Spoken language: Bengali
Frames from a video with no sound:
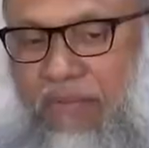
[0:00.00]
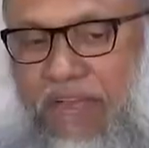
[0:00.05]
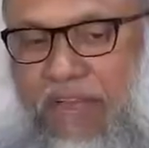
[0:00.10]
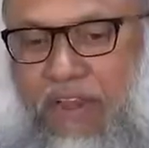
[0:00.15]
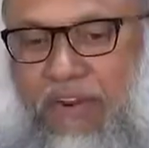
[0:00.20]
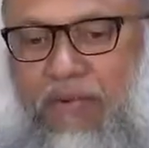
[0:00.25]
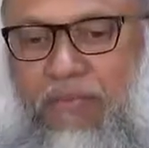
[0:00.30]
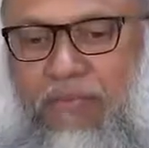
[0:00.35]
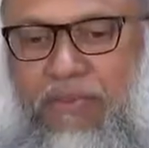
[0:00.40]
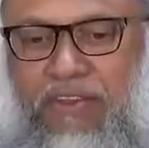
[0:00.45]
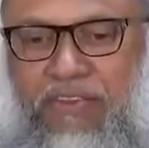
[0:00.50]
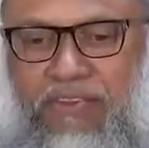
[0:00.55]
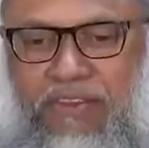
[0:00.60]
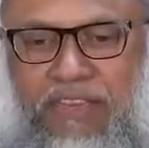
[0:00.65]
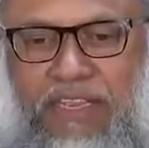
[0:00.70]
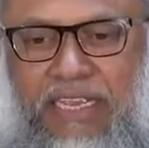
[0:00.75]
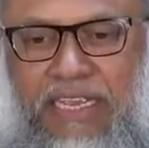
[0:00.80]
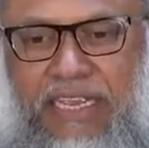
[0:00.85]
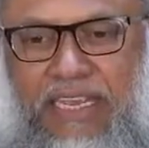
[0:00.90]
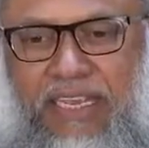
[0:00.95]
আবার আরব
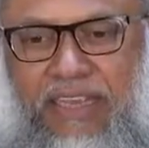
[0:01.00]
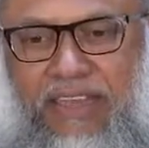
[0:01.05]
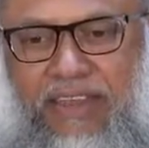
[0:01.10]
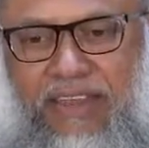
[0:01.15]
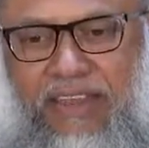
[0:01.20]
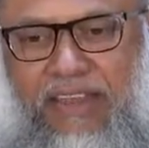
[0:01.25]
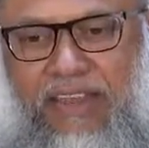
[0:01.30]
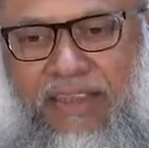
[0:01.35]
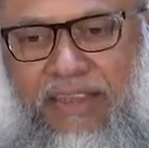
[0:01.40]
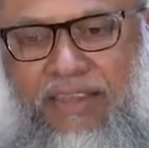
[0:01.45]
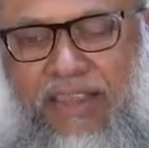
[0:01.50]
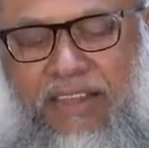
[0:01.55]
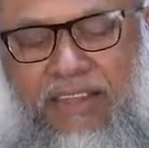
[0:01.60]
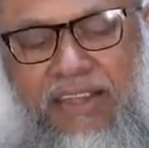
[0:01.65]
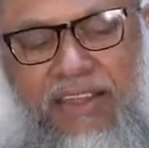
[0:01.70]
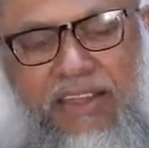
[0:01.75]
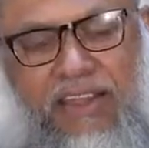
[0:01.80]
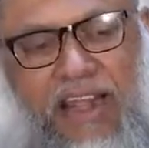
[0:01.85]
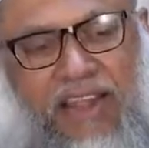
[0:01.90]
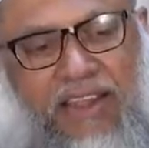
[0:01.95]
দেশে
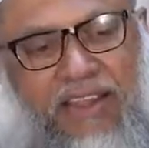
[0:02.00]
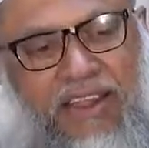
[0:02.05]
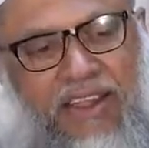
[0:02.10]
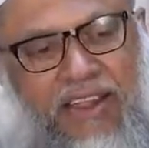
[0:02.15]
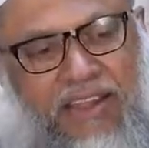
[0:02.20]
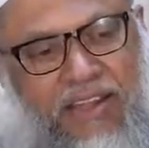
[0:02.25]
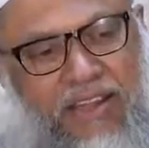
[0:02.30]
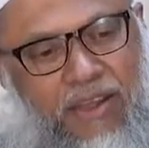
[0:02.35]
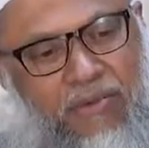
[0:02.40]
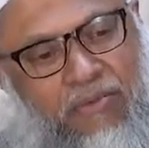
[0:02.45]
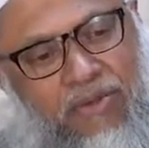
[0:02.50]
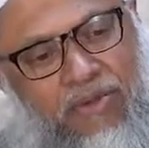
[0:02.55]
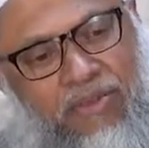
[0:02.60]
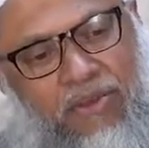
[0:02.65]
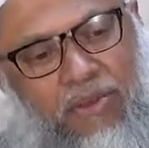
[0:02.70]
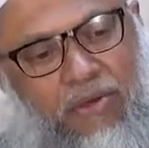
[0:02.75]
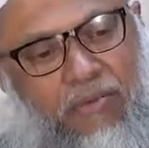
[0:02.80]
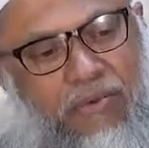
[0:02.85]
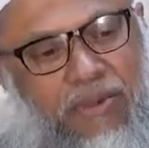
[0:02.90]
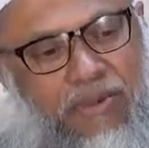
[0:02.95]
তাদের কান্নার নিয়মটা
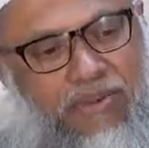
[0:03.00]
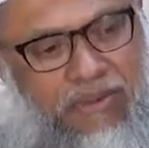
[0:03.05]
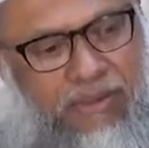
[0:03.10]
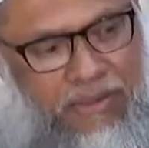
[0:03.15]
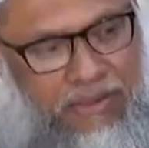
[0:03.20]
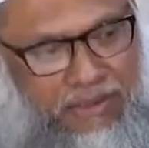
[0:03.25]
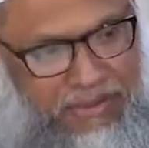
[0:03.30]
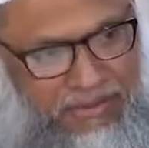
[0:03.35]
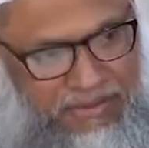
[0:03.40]
ছিল বেশি